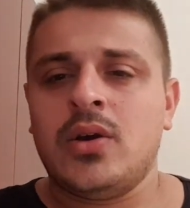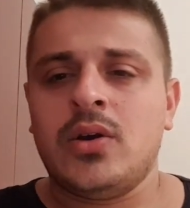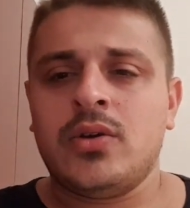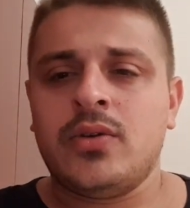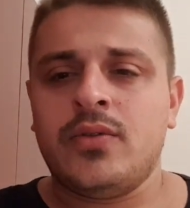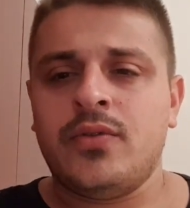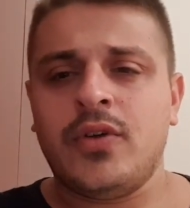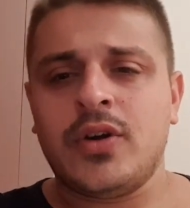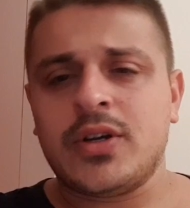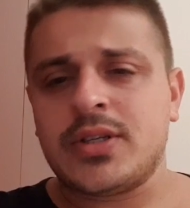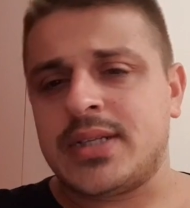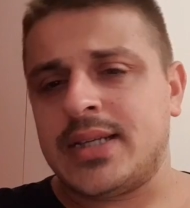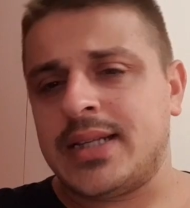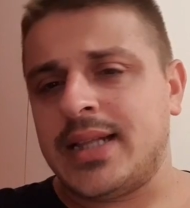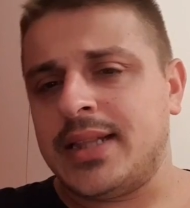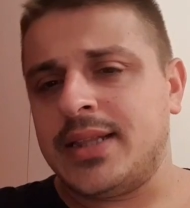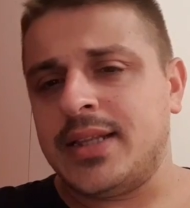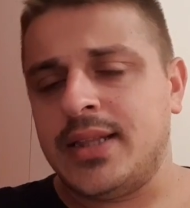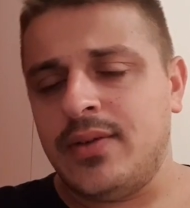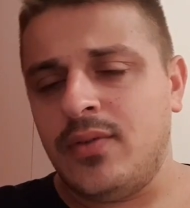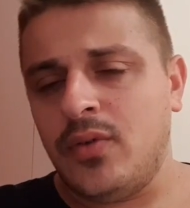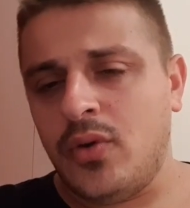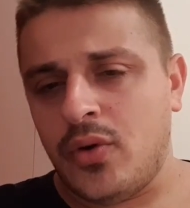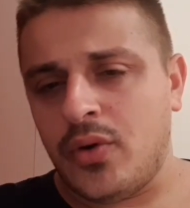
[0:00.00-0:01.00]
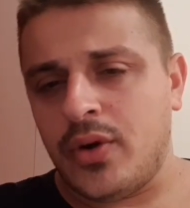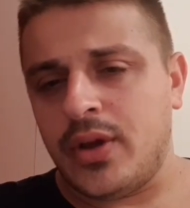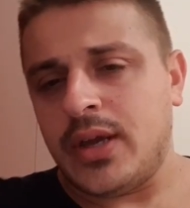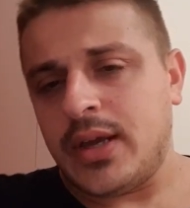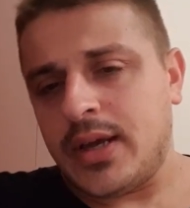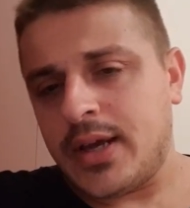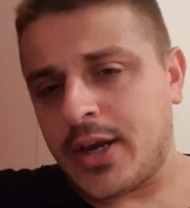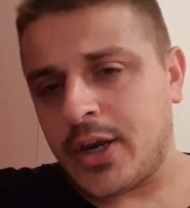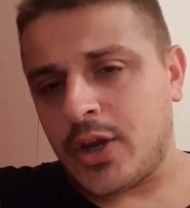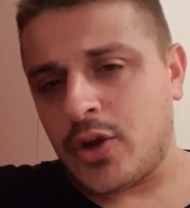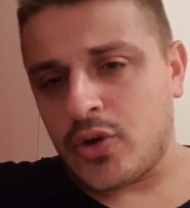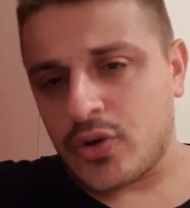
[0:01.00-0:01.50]
Forse tanti di voi
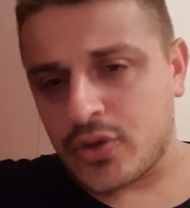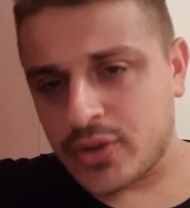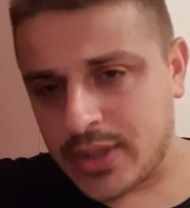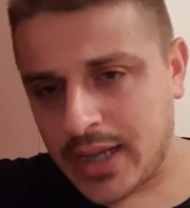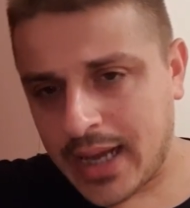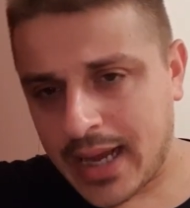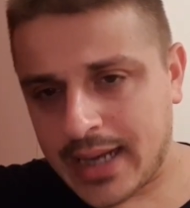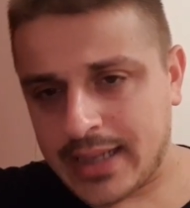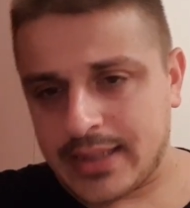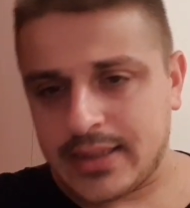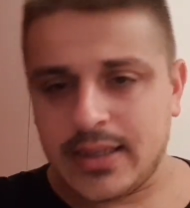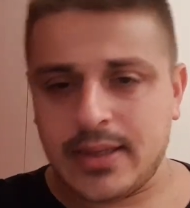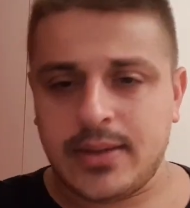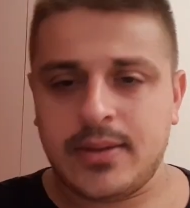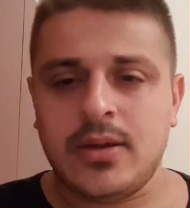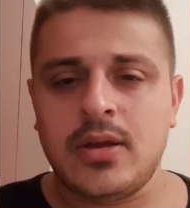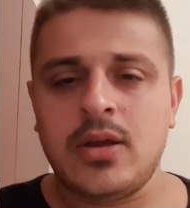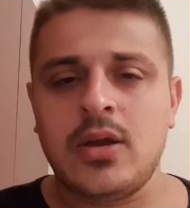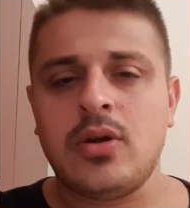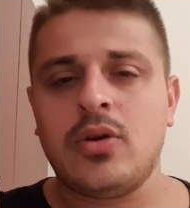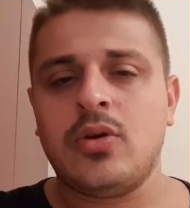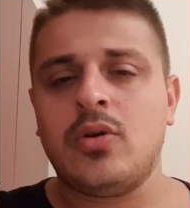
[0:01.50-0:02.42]
ricordate,